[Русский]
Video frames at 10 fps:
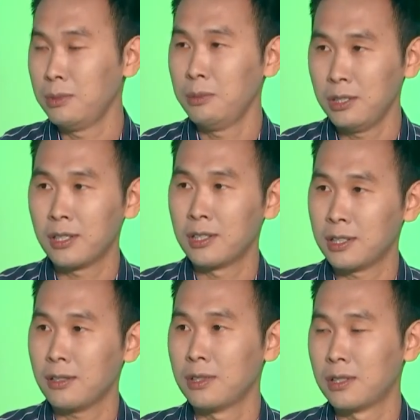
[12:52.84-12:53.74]
не менее,
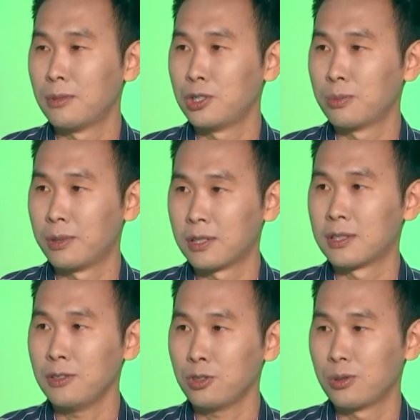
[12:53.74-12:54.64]
Кайсар в этом матче
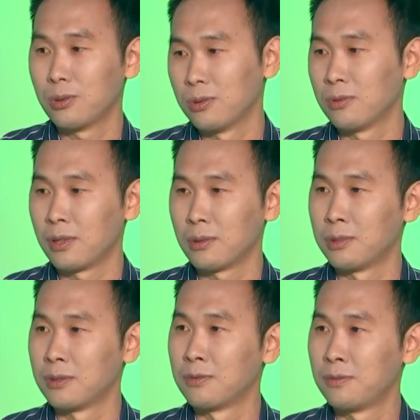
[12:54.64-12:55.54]
показал, что как
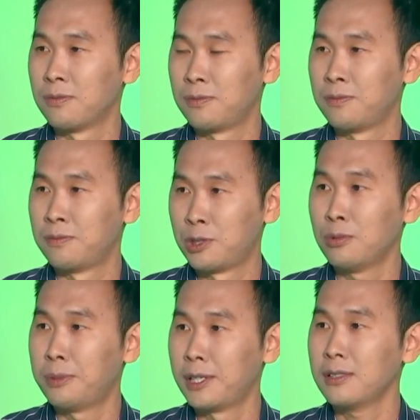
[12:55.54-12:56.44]
бы, все
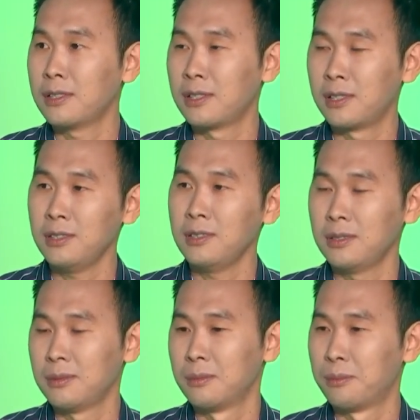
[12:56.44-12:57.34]
в порядке,
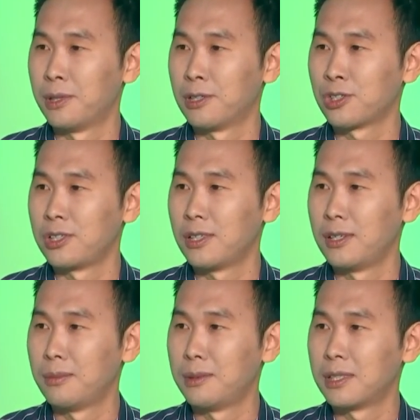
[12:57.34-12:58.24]
есть положительный
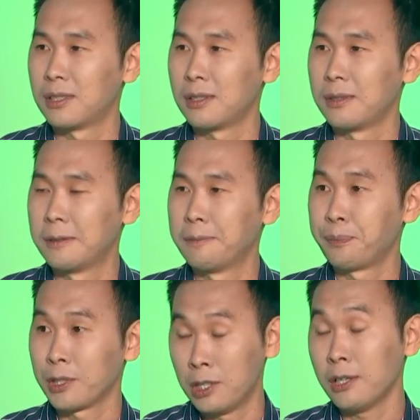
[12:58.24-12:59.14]
момент. Есть какой-то
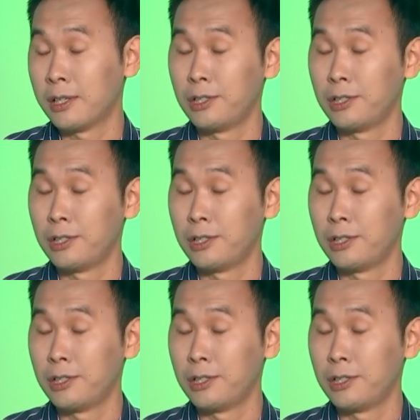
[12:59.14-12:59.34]
запал. Да, Минус